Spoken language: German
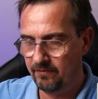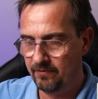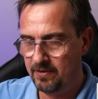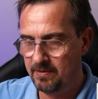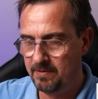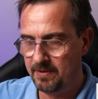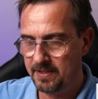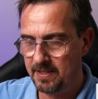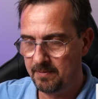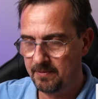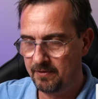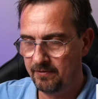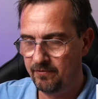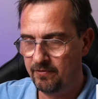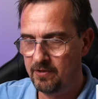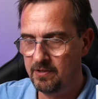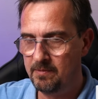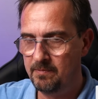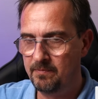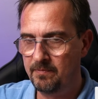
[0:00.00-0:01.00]
Will man damit
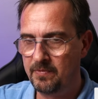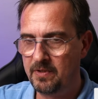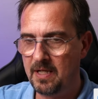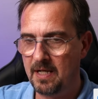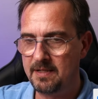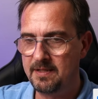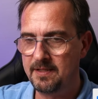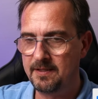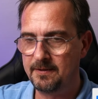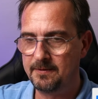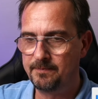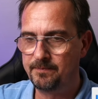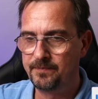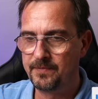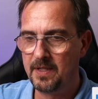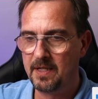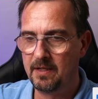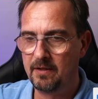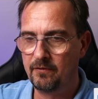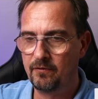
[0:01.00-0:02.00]
filmen? Kann sie
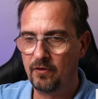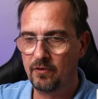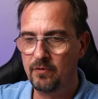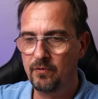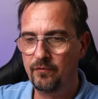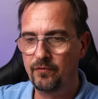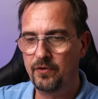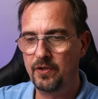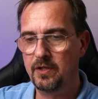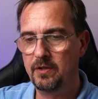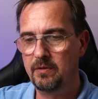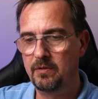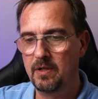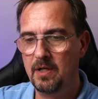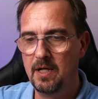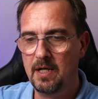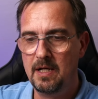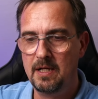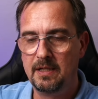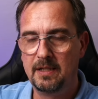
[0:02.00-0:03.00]
vernünftig,
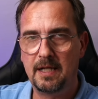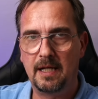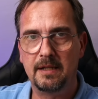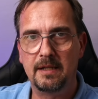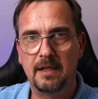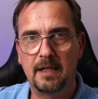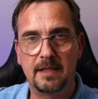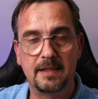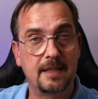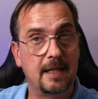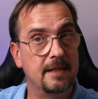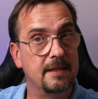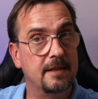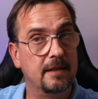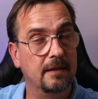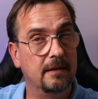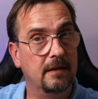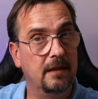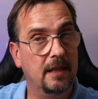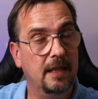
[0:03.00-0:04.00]
kann das
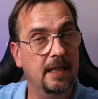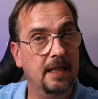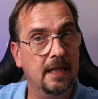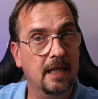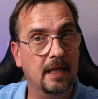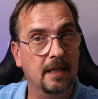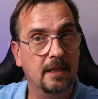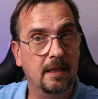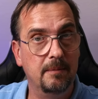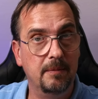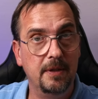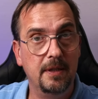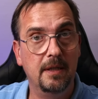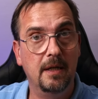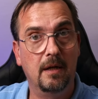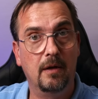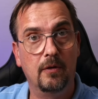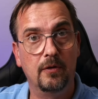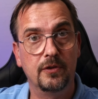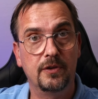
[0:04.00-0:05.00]
Ganze clean
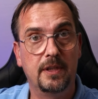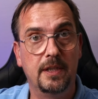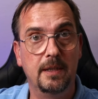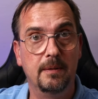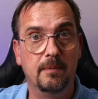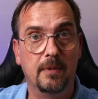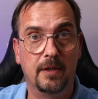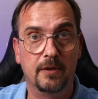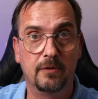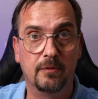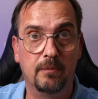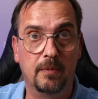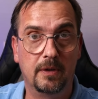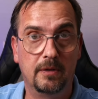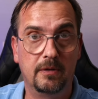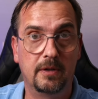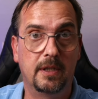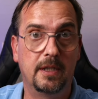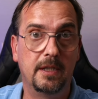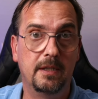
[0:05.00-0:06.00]
HDMI ausgeben. Also
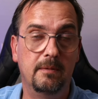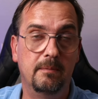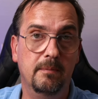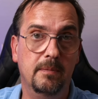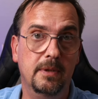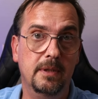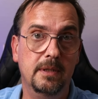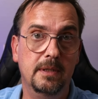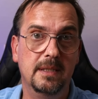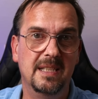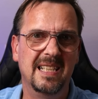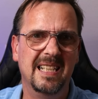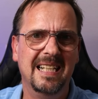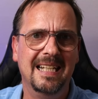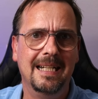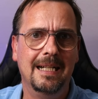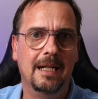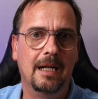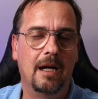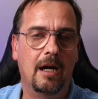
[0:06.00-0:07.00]
man kriegt ein Bild
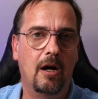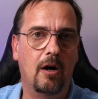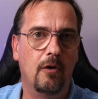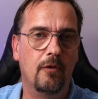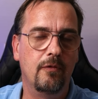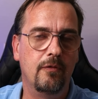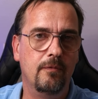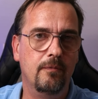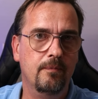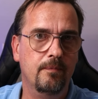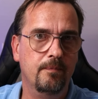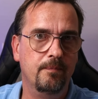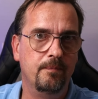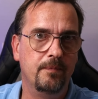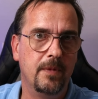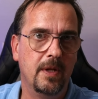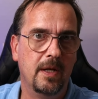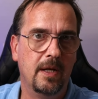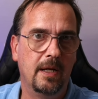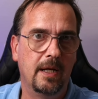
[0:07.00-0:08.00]
auf dem
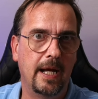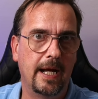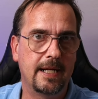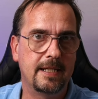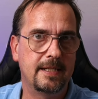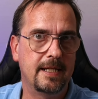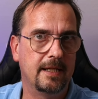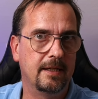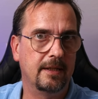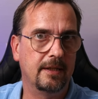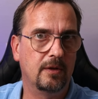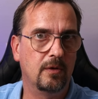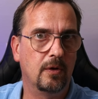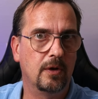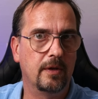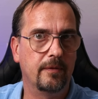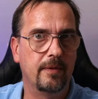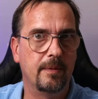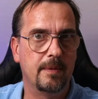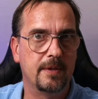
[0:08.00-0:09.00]
externen
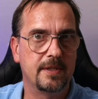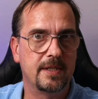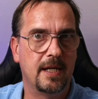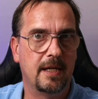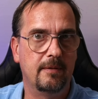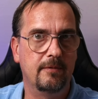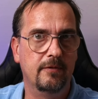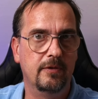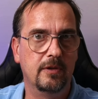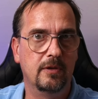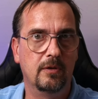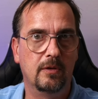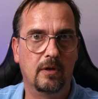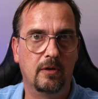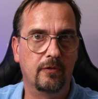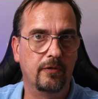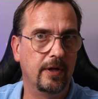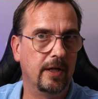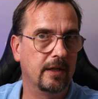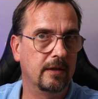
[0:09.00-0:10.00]
Rekorder, wenn man es haben will, oder
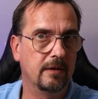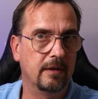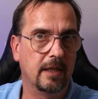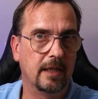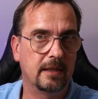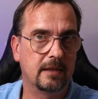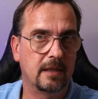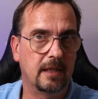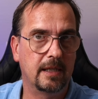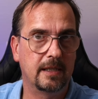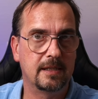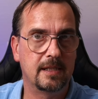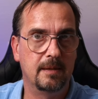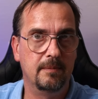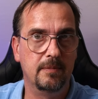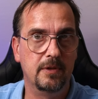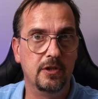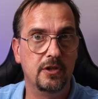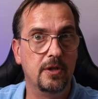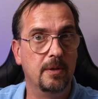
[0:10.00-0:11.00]
auf irgendeinem
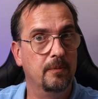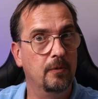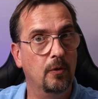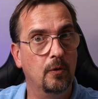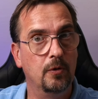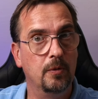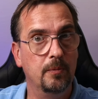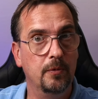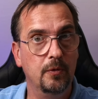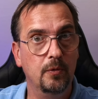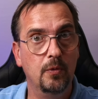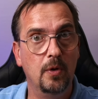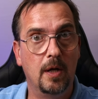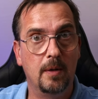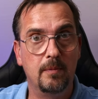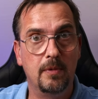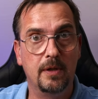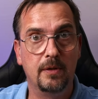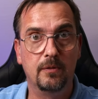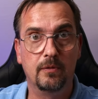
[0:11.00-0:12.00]
externen Bildschirm ohne
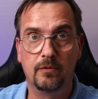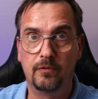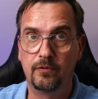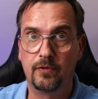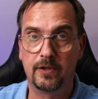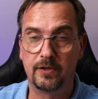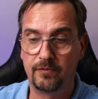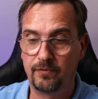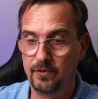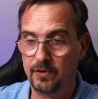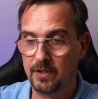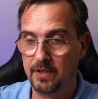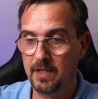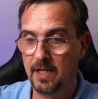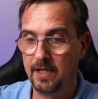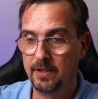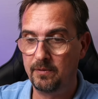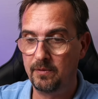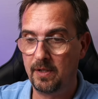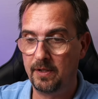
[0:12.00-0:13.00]
Menüeinblendung, was für den
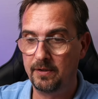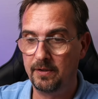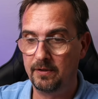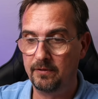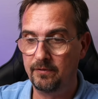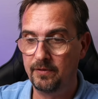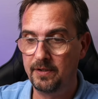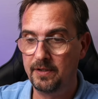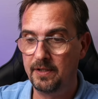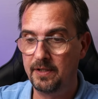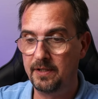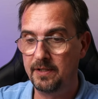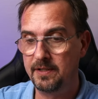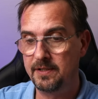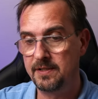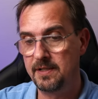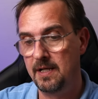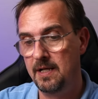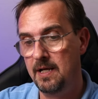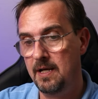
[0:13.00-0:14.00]
einen oder anderen wichtig
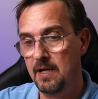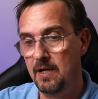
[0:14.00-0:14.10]
ist.